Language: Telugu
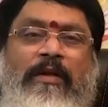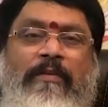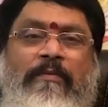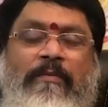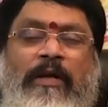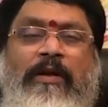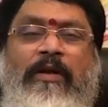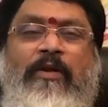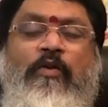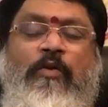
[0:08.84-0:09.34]

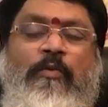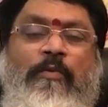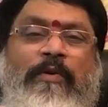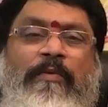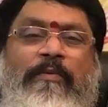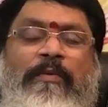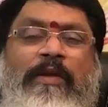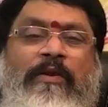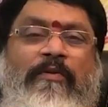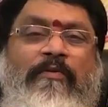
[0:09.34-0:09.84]
మకర
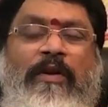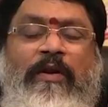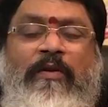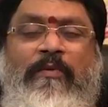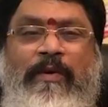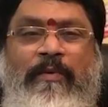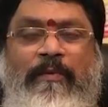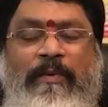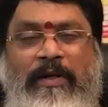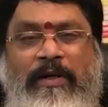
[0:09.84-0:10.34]
కుంభం మీనం
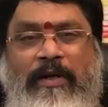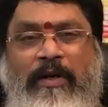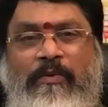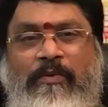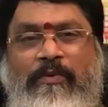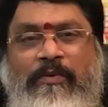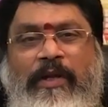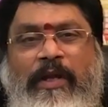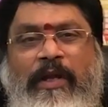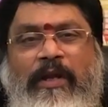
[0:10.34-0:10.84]
వాళ్ళకి మనం
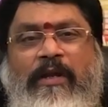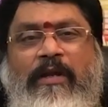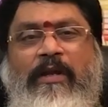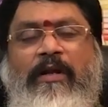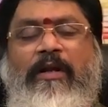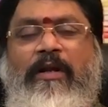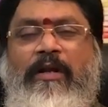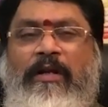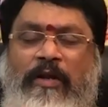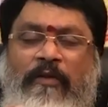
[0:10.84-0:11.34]
మాట్లాడుకుంటే
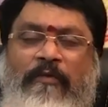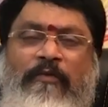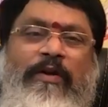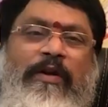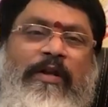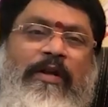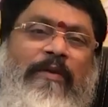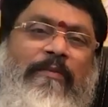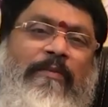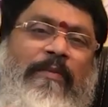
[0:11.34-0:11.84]

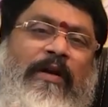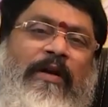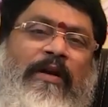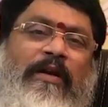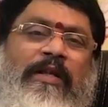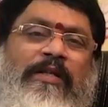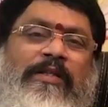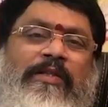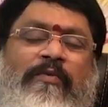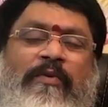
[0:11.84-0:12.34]
డెఫినెట్గా మకర
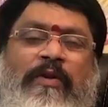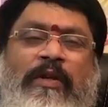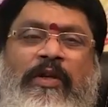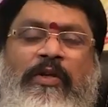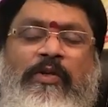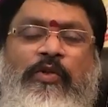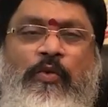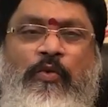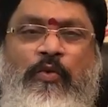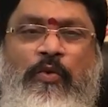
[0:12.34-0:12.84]
రాశి
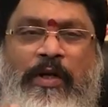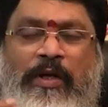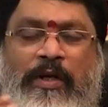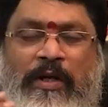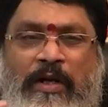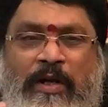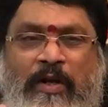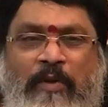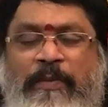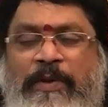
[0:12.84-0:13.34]
వారికి శుక్రుడు అక్కడ
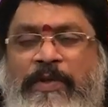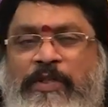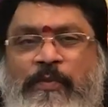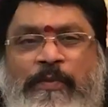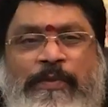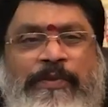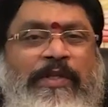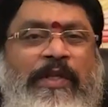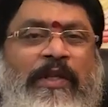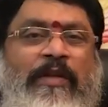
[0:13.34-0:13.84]
రావడం
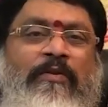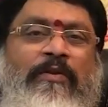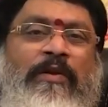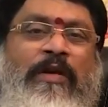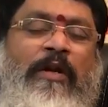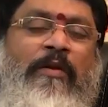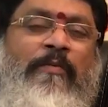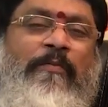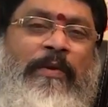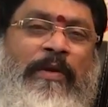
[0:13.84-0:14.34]
పంచమస్థానంలో
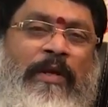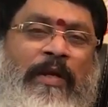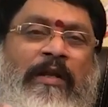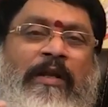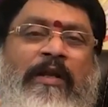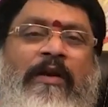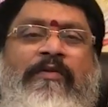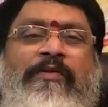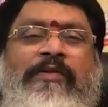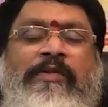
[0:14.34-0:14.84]
రావడం
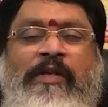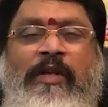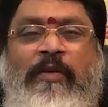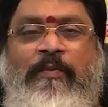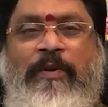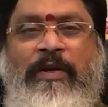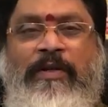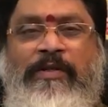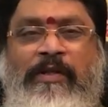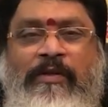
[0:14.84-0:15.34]
పిల్లలకు కావాల్సిన
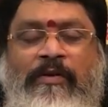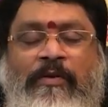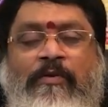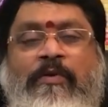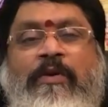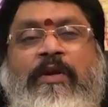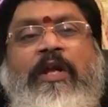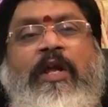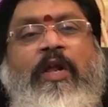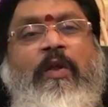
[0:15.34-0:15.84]
ఏర్పాటు చేయడం
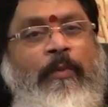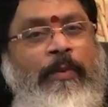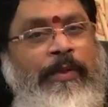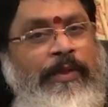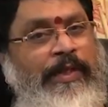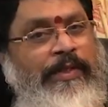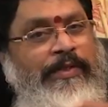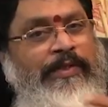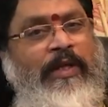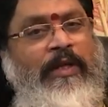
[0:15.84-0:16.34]

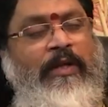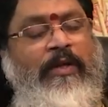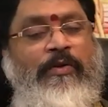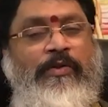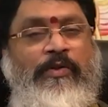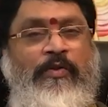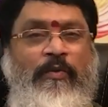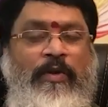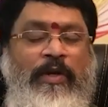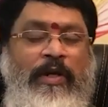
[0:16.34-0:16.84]
విదేశాల
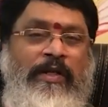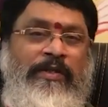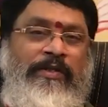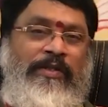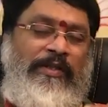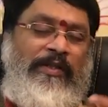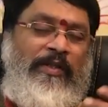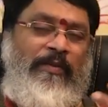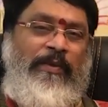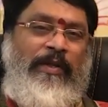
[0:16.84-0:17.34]
కోసం వెళ్ళడానికి
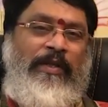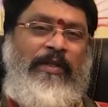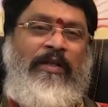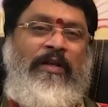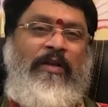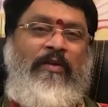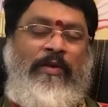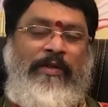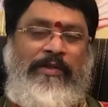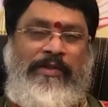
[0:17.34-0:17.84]
చేసే
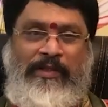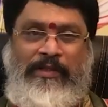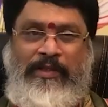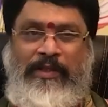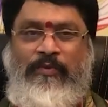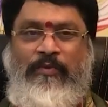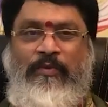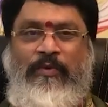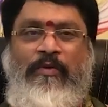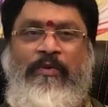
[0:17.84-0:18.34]
ప్రయత్నంలో వాళ్ళు
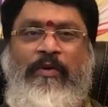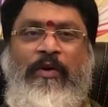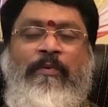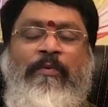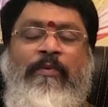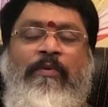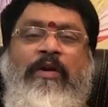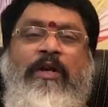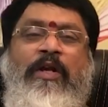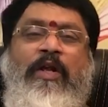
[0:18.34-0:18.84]
సక్సెస్ఫుల్
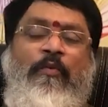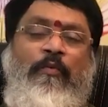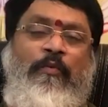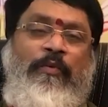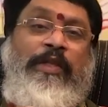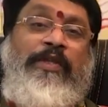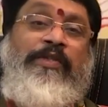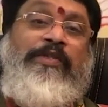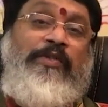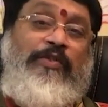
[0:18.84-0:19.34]
అవ్వడము
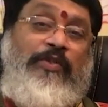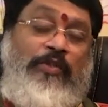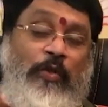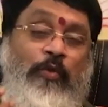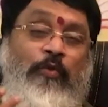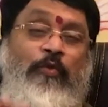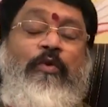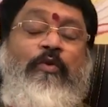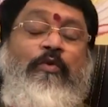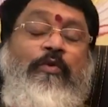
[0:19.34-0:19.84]
విదేశ
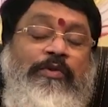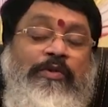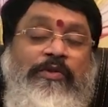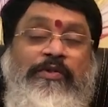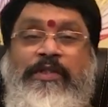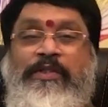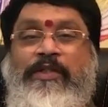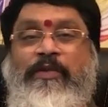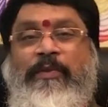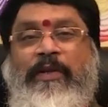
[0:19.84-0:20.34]
చదువుల కోసం
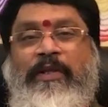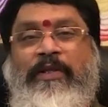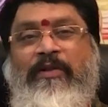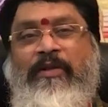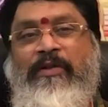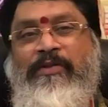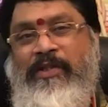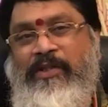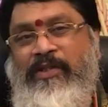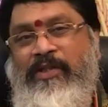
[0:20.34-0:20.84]
చేసే
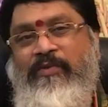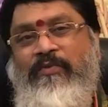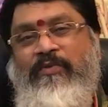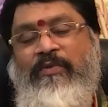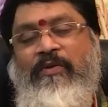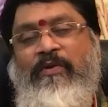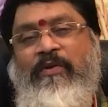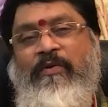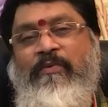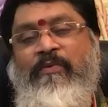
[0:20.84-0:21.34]
ప్రయత్నంలో
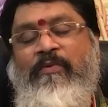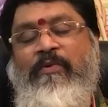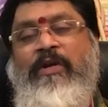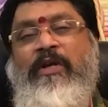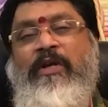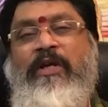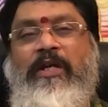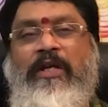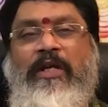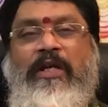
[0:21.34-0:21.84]
సక్సెస్ఫుల్ అవ్వడము
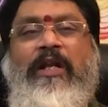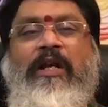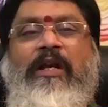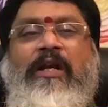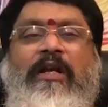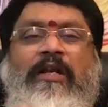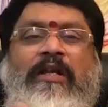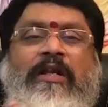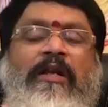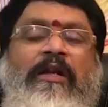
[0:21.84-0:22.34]
ఇలాగ
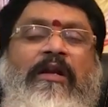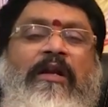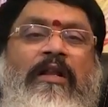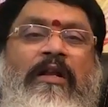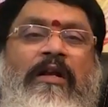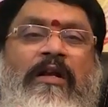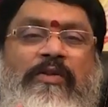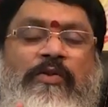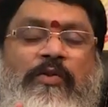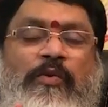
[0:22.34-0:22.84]
అన్ని
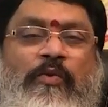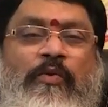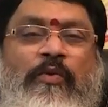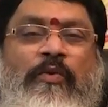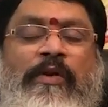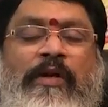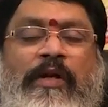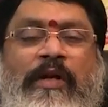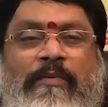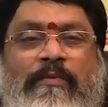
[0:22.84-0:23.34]
రకాలుగా
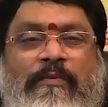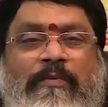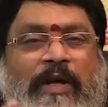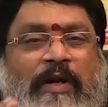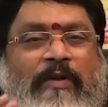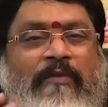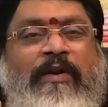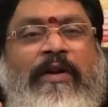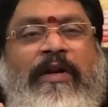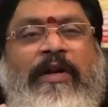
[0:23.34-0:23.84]
శుక్రుడు యొక్క
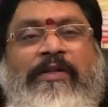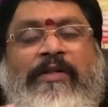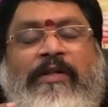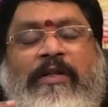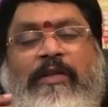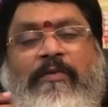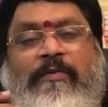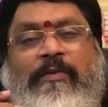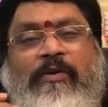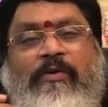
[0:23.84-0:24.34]
అడ్వాంటేజ్
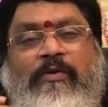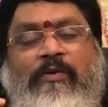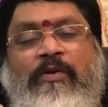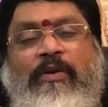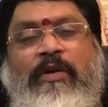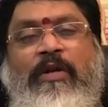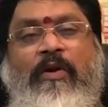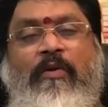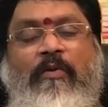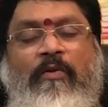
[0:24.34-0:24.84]
అనేది మనకు
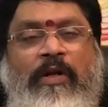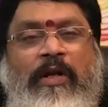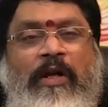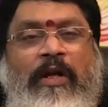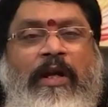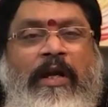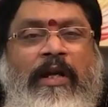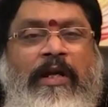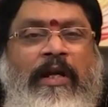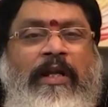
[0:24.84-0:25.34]
ఒక
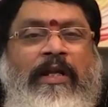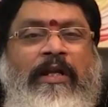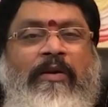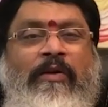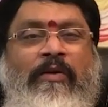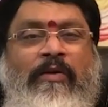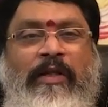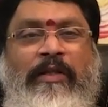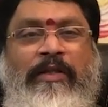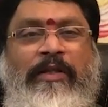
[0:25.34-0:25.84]
ఎక్కడైనా
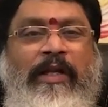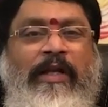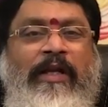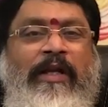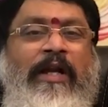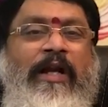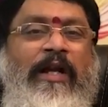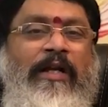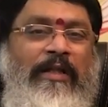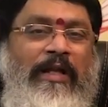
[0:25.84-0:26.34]
ఒక తీగ
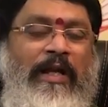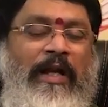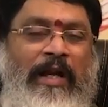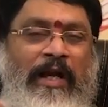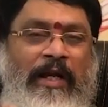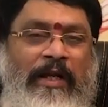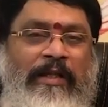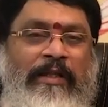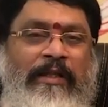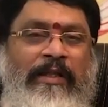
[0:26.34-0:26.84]

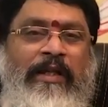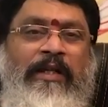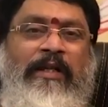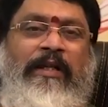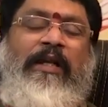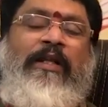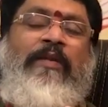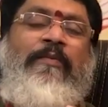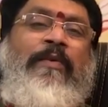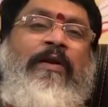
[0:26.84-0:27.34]
ఆగింది
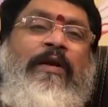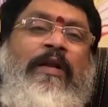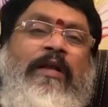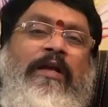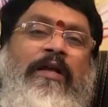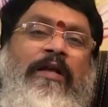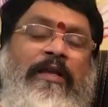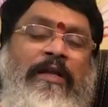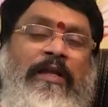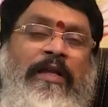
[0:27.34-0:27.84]
అంటే అది మళ్ళీ
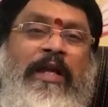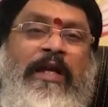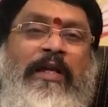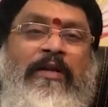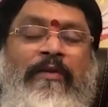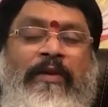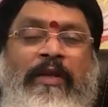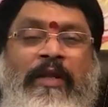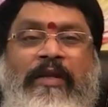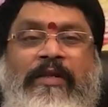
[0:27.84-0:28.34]

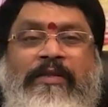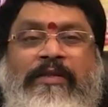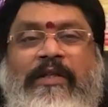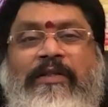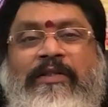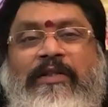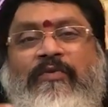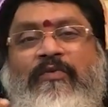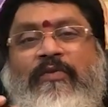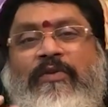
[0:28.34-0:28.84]
రీయాక్టివేట్ అయ్యి
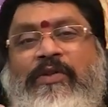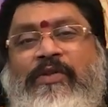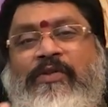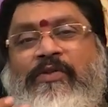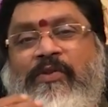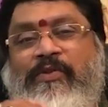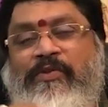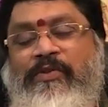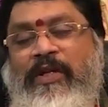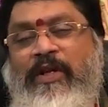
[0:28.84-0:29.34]
సక్సెస్ఫుల్
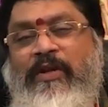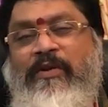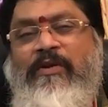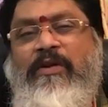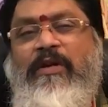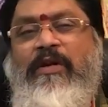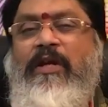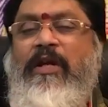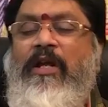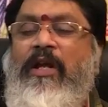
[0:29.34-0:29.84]
చేసి వస్తాడు
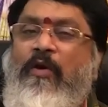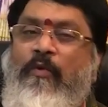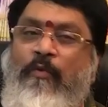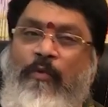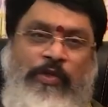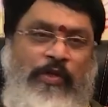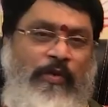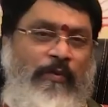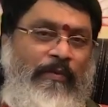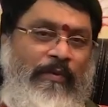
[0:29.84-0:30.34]

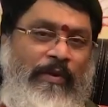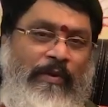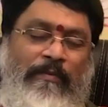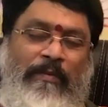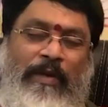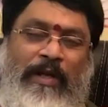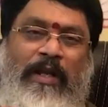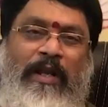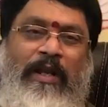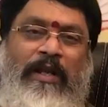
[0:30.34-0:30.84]
వృషభం
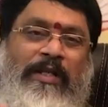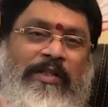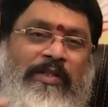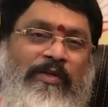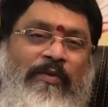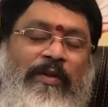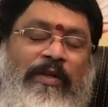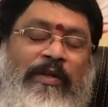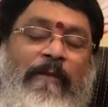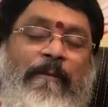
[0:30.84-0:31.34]
మకర
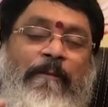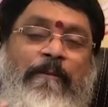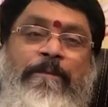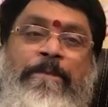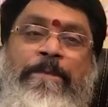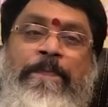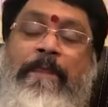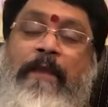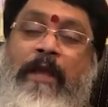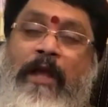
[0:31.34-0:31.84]
రాశి వారికి
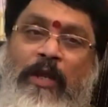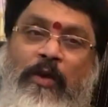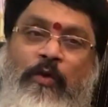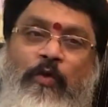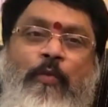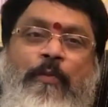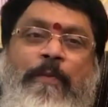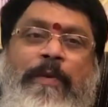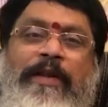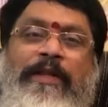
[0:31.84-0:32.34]
అలాగే
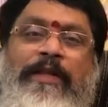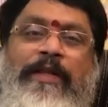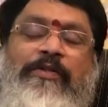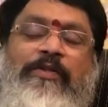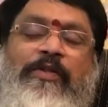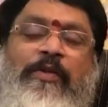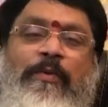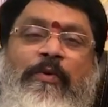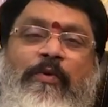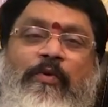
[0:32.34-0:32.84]
కుంభాన్ని
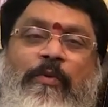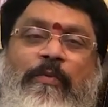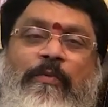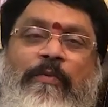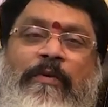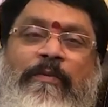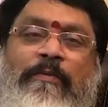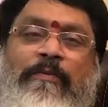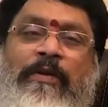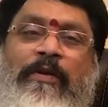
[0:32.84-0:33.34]
చేసినప్పుడు
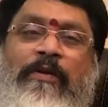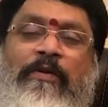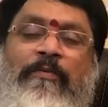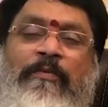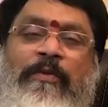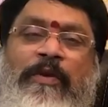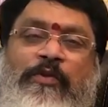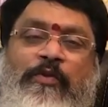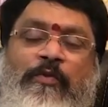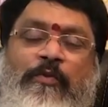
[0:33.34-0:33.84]
కుంభం మీను
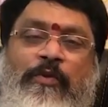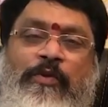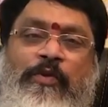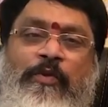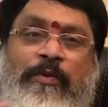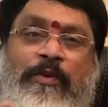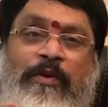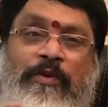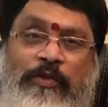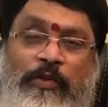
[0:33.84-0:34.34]
మేషం
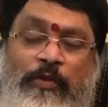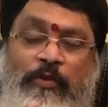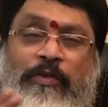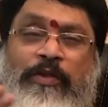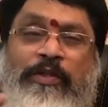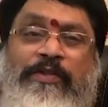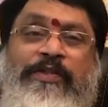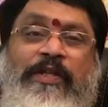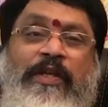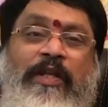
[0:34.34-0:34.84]
వృషభం
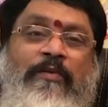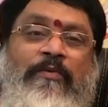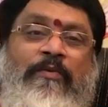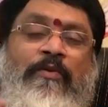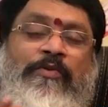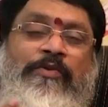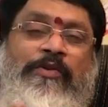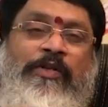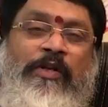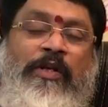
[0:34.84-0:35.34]
చతుర్థ స్థానంలో
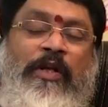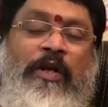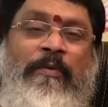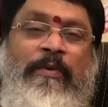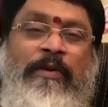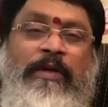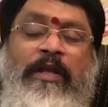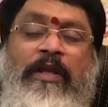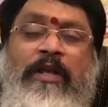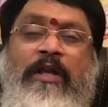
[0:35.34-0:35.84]
వచ్చాడు
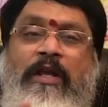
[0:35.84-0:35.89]
కాబట్టి